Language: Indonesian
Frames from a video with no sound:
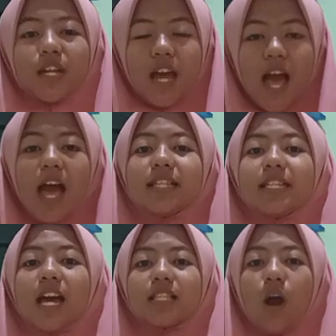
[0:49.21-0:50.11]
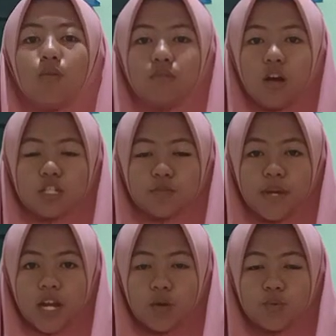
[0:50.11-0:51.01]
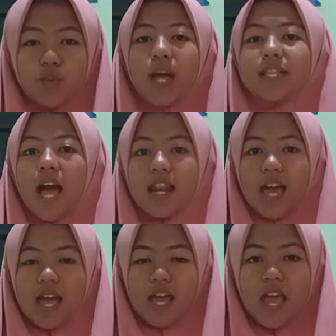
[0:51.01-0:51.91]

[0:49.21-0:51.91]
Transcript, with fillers: kehadirat Allah Subhanahu wa taala